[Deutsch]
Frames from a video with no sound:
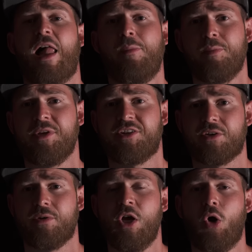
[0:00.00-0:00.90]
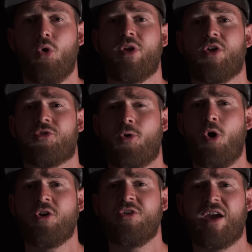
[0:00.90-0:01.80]
halbe Miete und aus
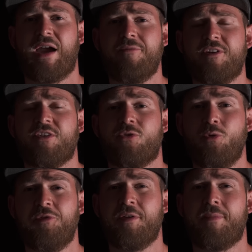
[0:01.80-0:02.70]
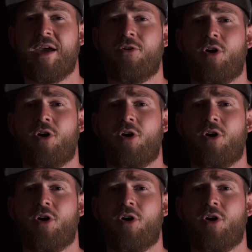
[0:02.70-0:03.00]
RAW könnt ihr einfach so viel mehr